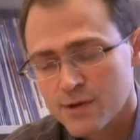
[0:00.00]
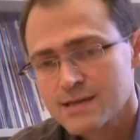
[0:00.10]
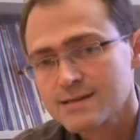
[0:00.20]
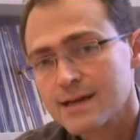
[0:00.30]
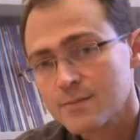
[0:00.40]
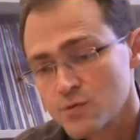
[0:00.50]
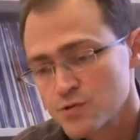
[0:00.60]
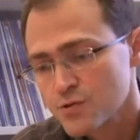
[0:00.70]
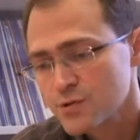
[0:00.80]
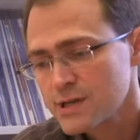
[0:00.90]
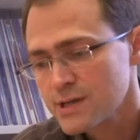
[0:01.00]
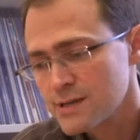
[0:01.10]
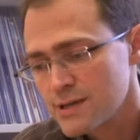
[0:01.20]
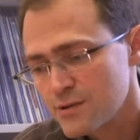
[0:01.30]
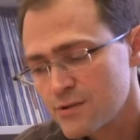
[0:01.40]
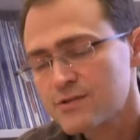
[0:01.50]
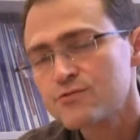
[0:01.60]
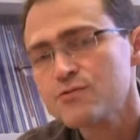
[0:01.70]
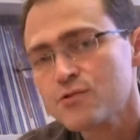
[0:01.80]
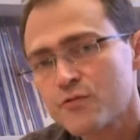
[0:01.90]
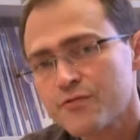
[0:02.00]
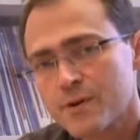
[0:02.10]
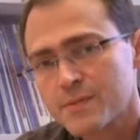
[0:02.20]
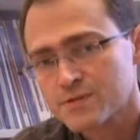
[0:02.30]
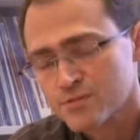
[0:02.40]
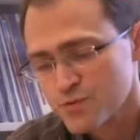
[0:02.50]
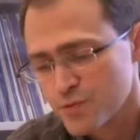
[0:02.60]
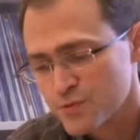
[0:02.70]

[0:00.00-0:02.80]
extrêmement solides et une étude de confirmation sur